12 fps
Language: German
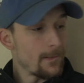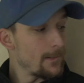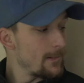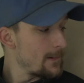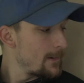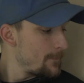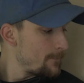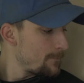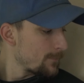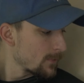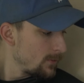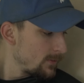
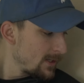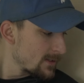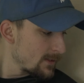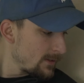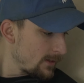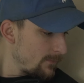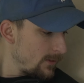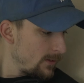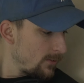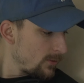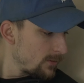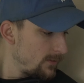Ähm, und jetzt gerade haben
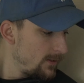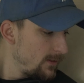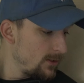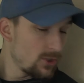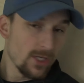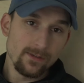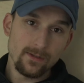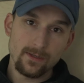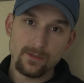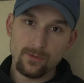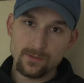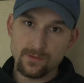wir noch die
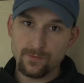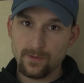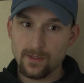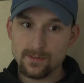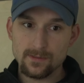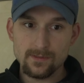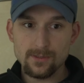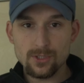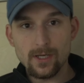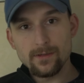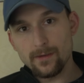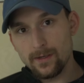Shelterecke ausgefräst, dass die
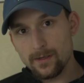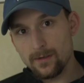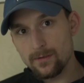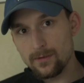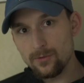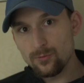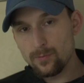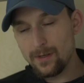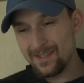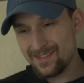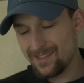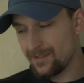Shelterecke genug
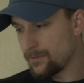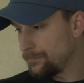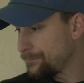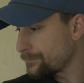Platz hat.